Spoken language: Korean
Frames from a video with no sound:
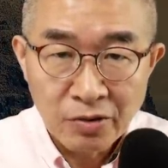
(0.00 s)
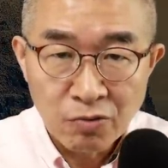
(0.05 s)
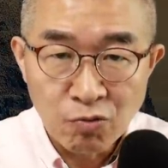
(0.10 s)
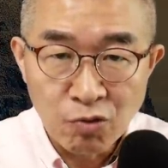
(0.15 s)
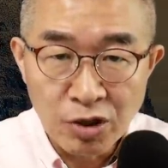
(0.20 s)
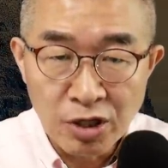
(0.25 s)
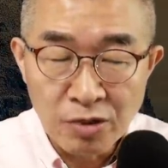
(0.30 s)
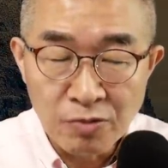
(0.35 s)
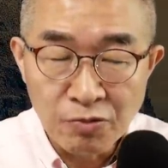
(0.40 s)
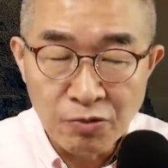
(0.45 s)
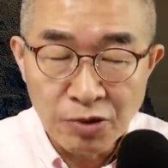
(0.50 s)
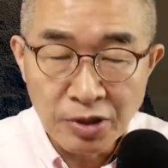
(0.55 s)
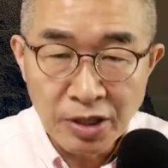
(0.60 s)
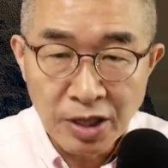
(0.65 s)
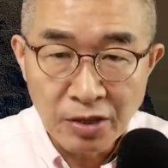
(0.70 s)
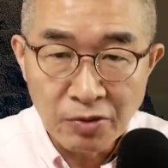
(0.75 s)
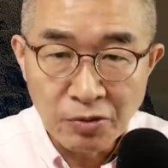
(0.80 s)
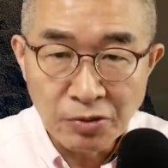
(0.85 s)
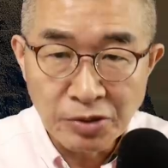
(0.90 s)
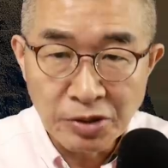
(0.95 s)

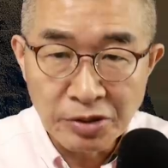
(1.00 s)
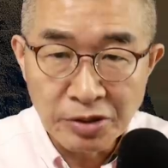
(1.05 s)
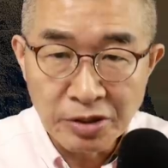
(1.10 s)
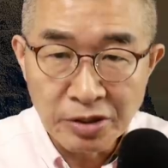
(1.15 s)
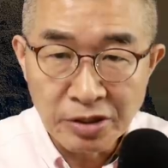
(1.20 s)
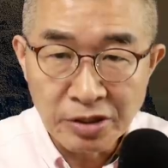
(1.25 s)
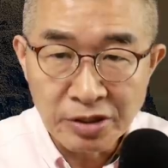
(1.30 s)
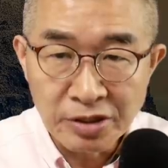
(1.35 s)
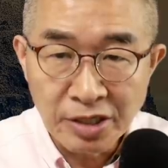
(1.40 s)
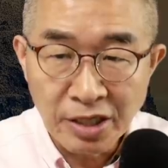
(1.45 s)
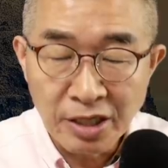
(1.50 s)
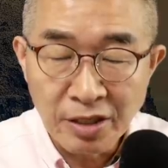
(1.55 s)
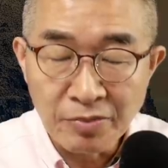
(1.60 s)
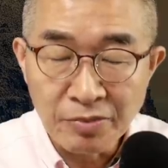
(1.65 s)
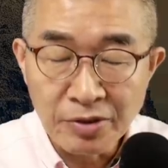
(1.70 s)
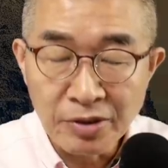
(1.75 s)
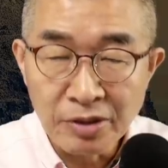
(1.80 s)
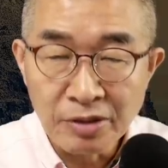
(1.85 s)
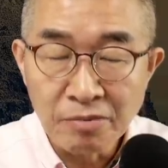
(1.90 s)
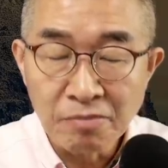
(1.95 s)
월북이라고 떠들던
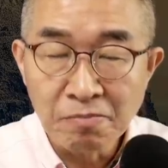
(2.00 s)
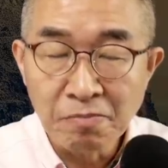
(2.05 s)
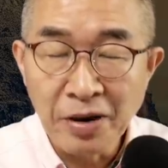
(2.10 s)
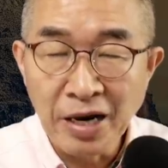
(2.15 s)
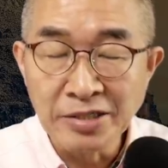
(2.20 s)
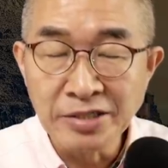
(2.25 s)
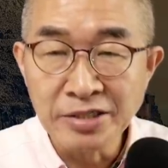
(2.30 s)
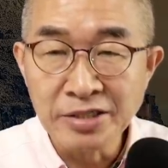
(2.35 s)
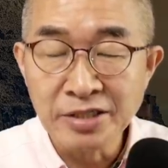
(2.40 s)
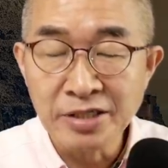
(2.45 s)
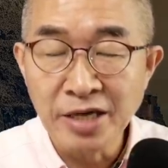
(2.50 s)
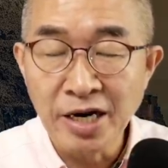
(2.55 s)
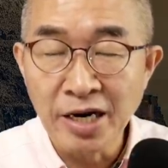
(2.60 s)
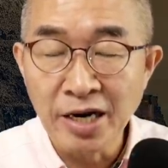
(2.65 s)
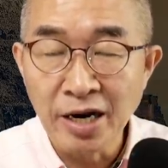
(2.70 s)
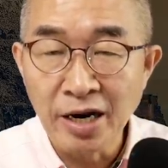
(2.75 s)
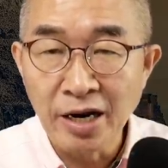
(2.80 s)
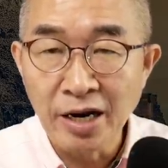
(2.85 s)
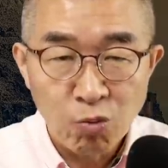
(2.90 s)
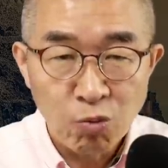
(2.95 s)
사람들은
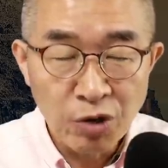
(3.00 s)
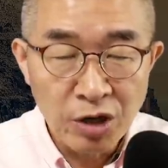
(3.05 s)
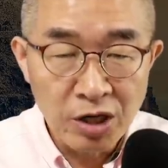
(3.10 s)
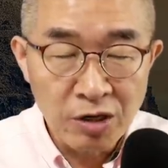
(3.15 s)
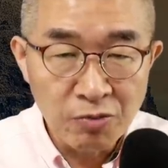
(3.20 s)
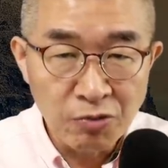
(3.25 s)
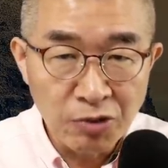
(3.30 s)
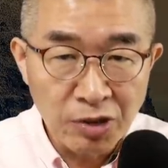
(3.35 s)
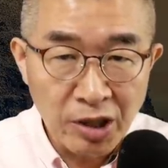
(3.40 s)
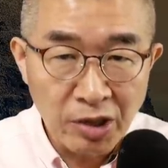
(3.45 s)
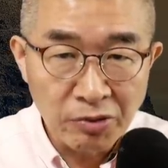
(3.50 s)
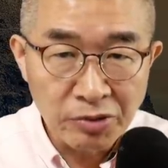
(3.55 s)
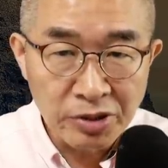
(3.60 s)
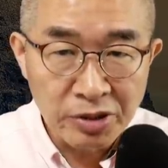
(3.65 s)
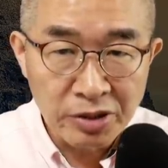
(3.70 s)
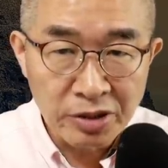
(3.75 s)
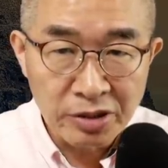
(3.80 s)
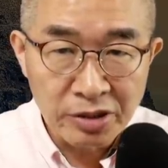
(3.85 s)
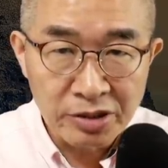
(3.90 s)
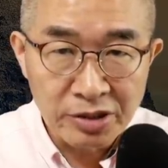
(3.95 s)
반성하라. 월북이라고
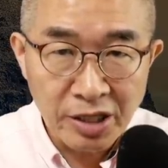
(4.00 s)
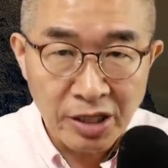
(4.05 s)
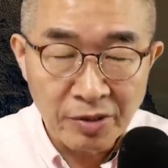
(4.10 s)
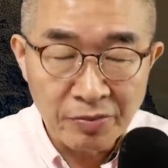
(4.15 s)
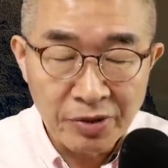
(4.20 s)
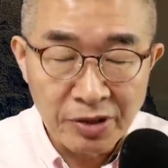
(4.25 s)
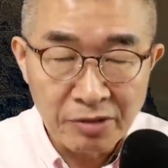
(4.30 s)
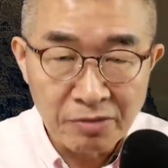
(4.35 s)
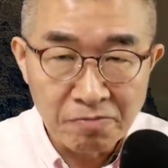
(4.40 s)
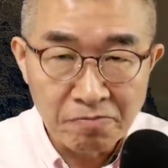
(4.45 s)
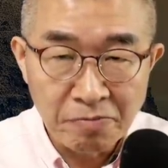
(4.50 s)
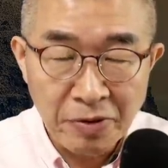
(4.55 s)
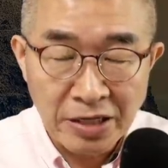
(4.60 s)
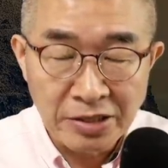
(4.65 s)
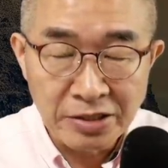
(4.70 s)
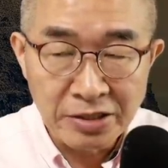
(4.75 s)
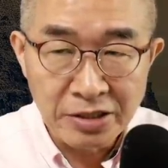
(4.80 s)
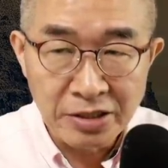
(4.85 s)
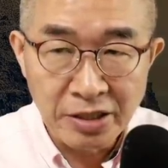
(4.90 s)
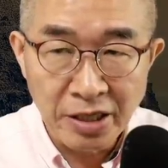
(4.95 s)
떠들던 사람들은
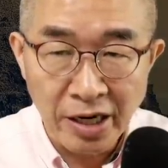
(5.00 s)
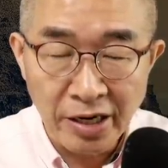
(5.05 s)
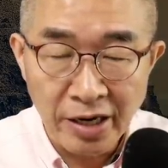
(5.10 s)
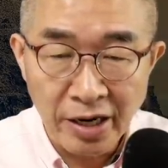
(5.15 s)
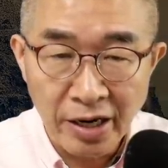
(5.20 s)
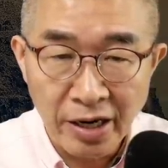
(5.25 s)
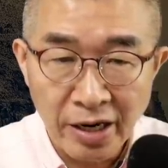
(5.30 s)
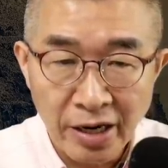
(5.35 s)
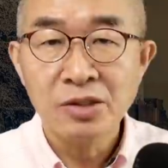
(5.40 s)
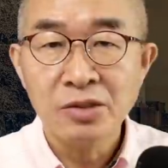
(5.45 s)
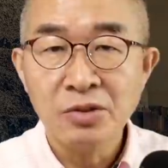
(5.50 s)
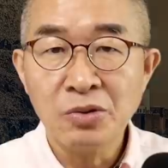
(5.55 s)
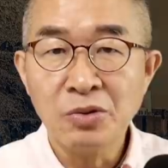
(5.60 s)
반성하라.